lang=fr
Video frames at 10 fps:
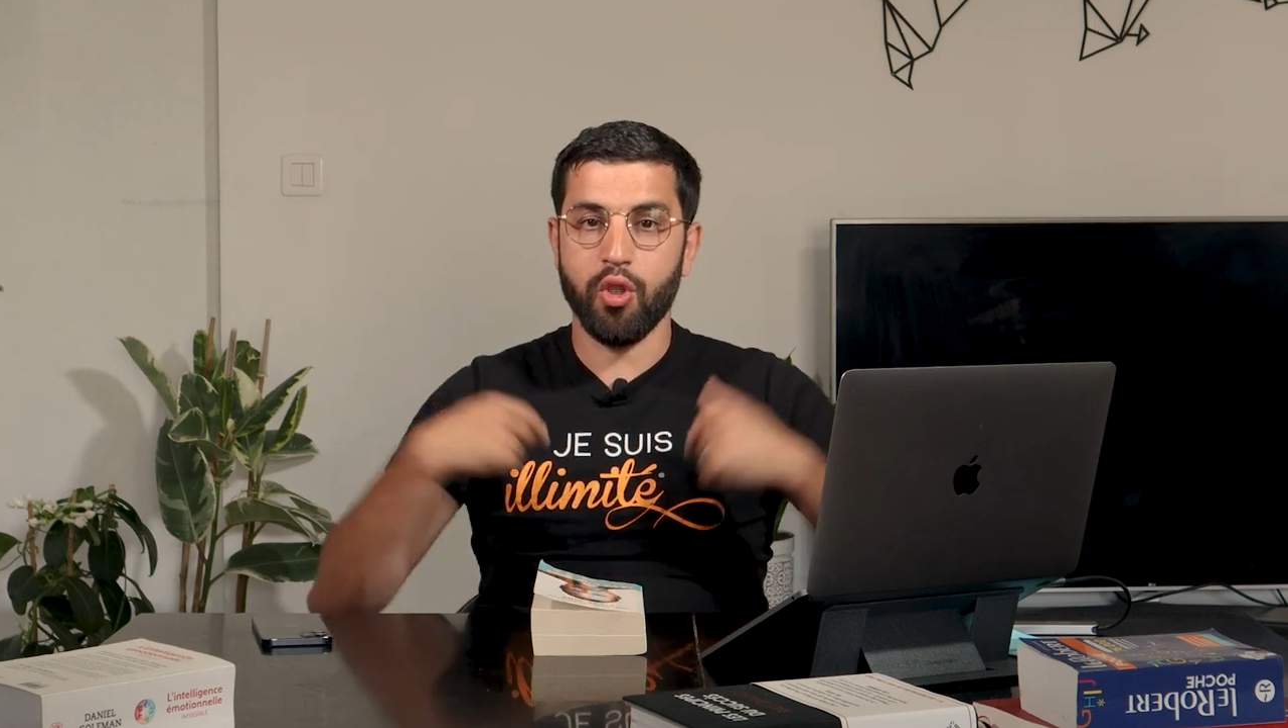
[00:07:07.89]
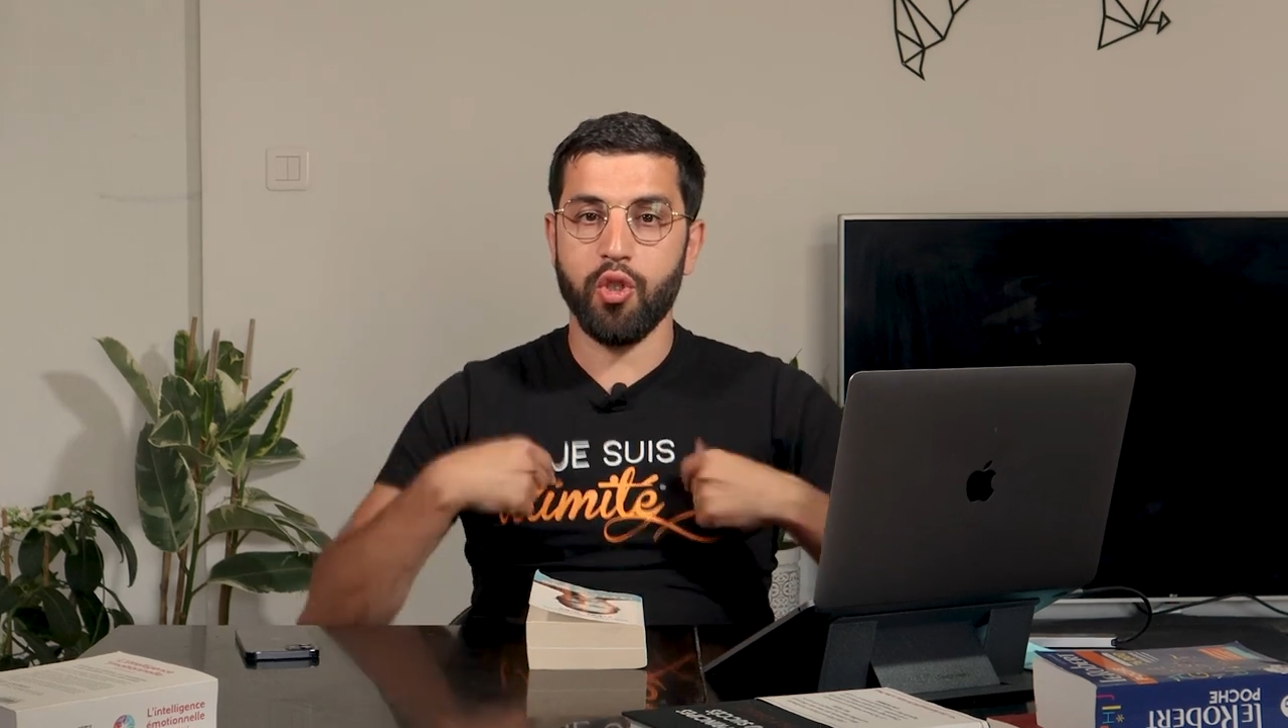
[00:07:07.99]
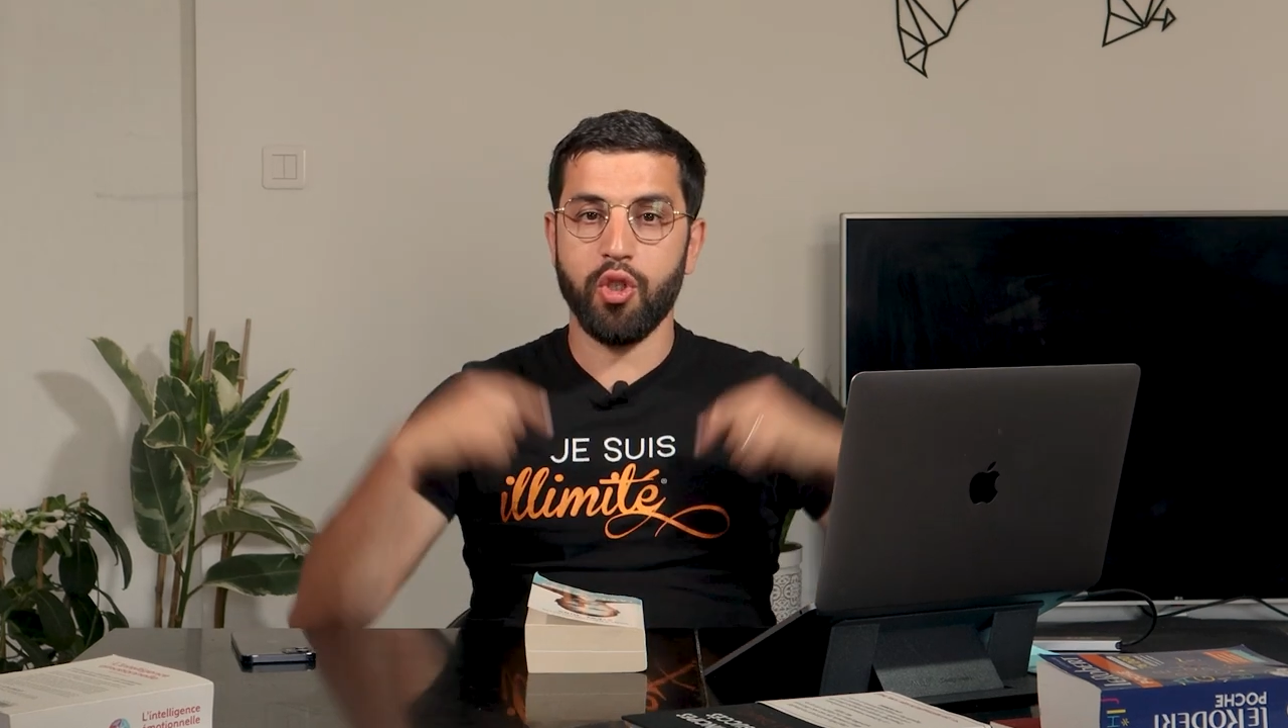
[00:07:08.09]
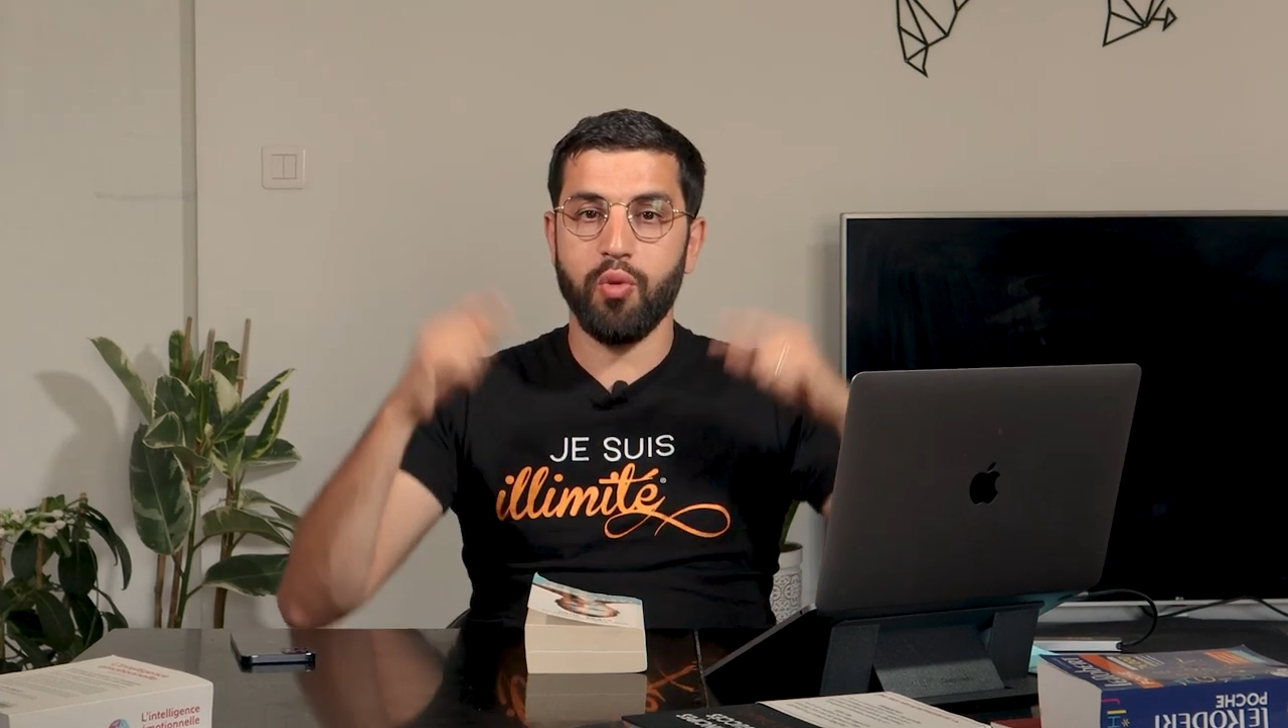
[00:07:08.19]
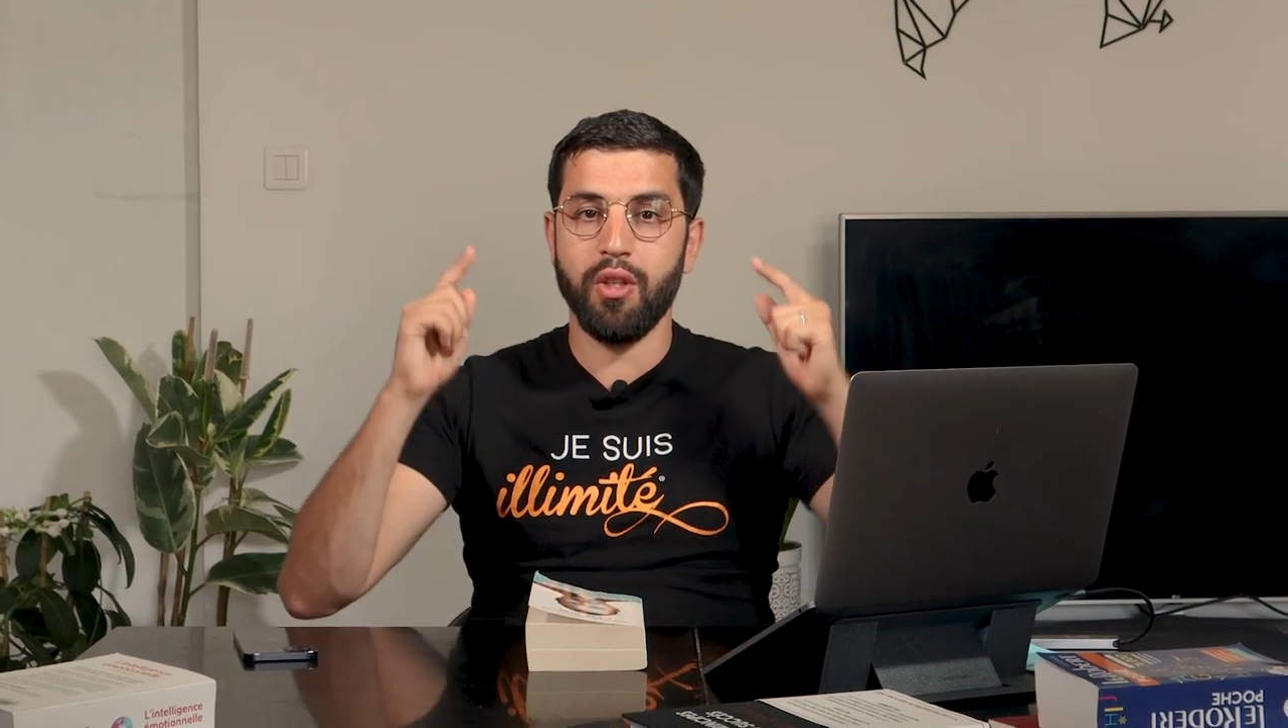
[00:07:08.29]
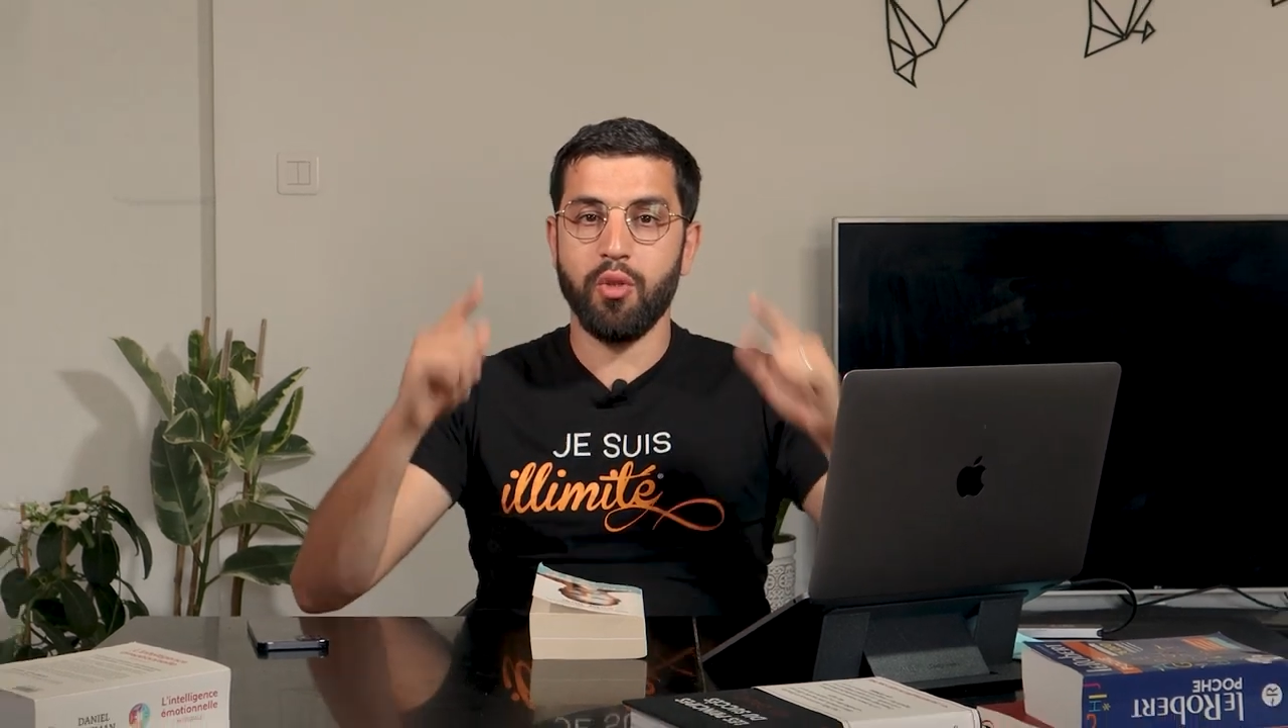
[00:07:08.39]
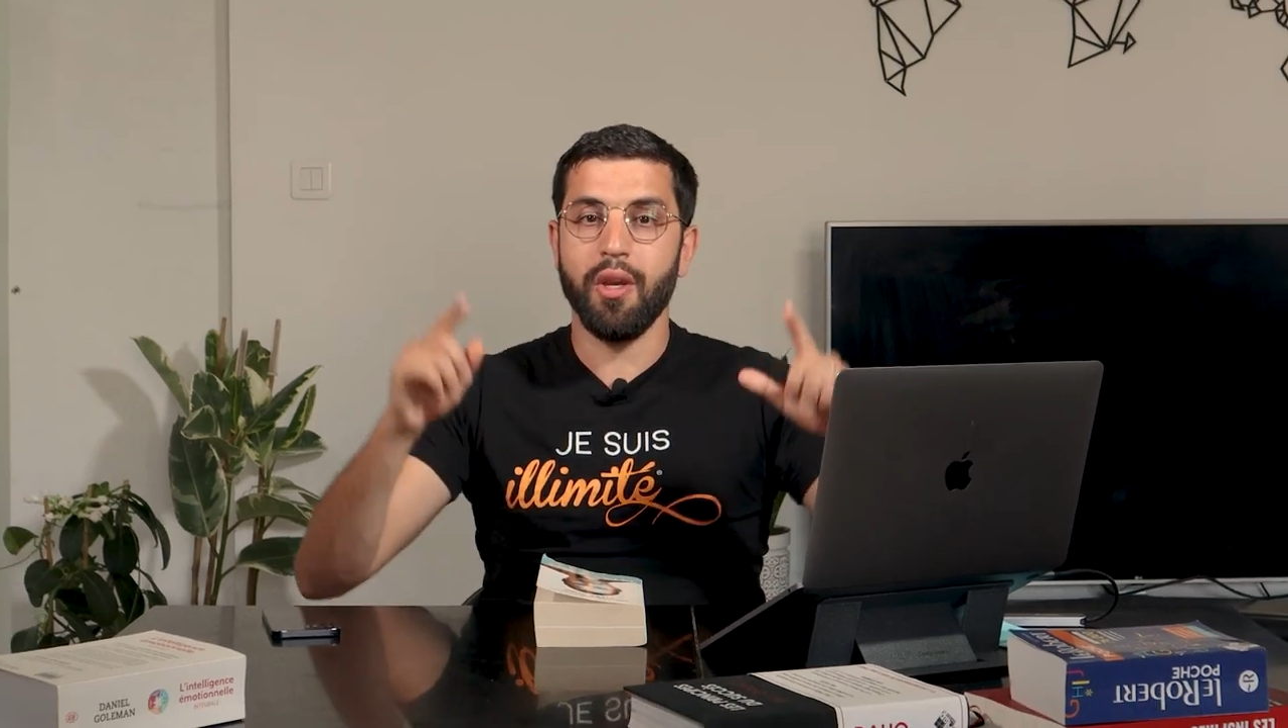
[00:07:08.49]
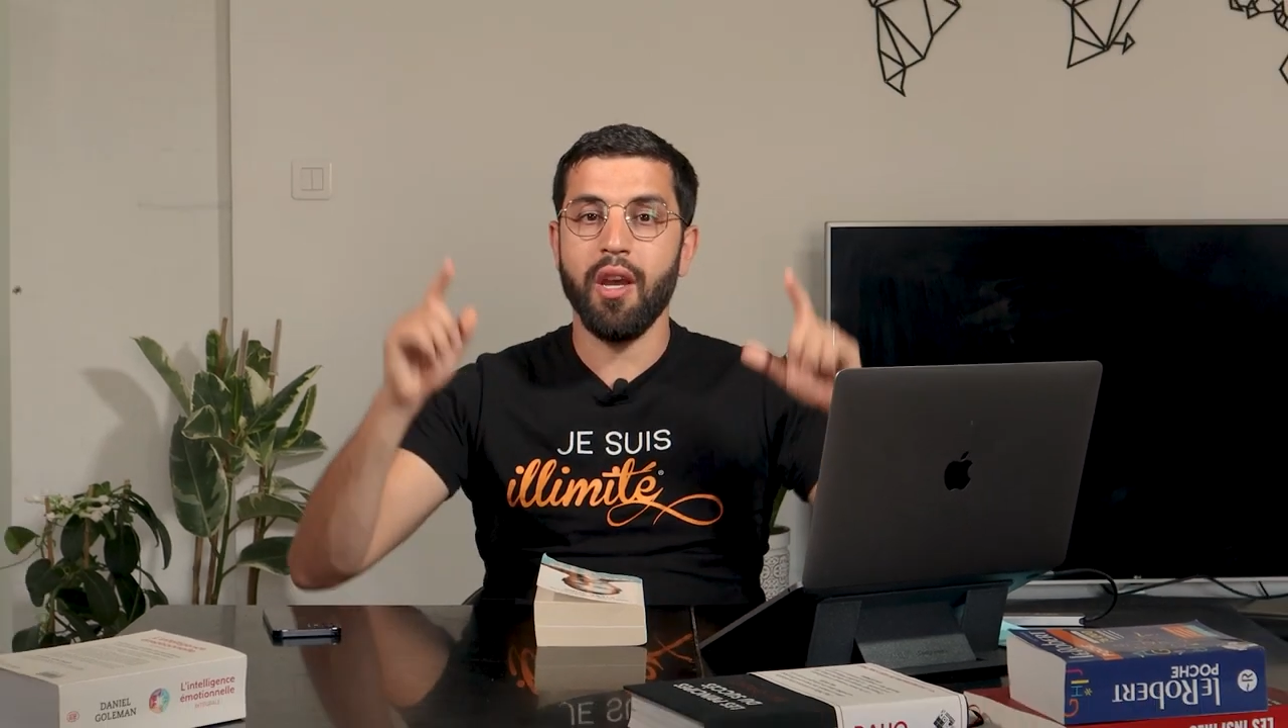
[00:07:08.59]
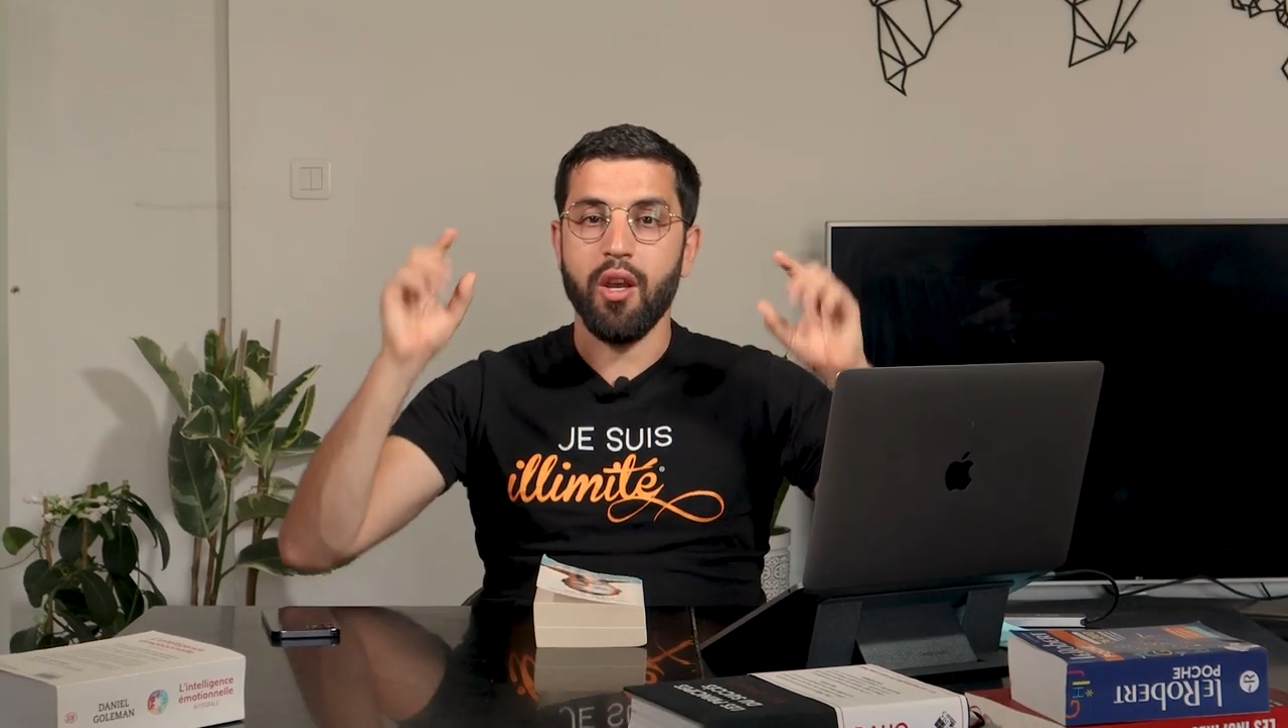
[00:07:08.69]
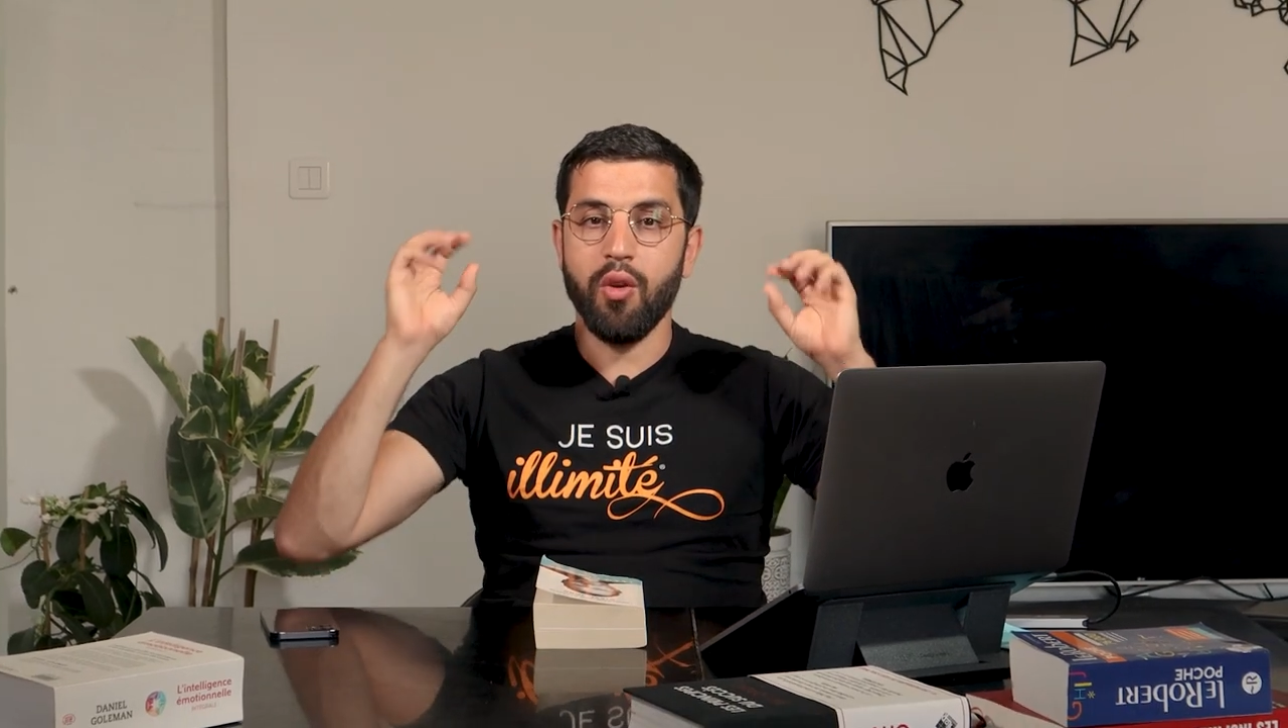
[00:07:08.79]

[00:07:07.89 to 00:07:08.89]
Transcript: je suis tué.